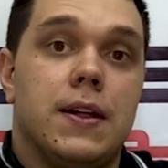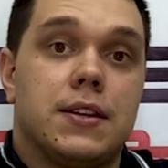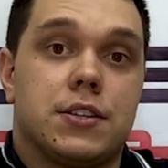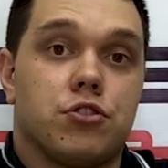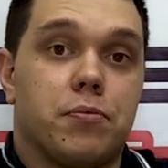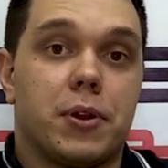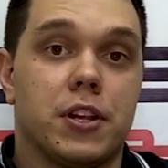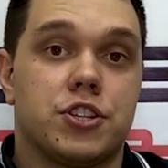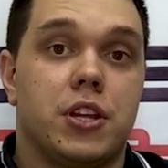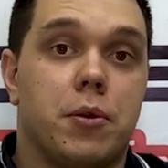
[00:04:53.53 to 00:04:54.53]
Зашел в
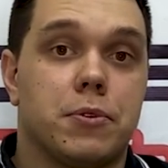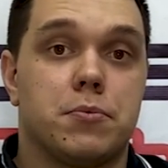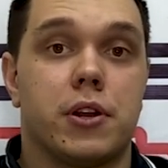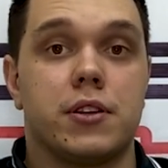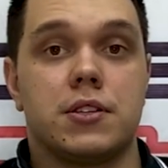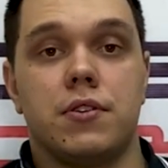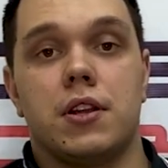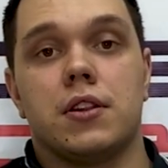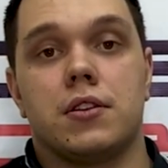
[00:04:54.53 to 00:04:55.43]
приложение, посмотрел, действительно,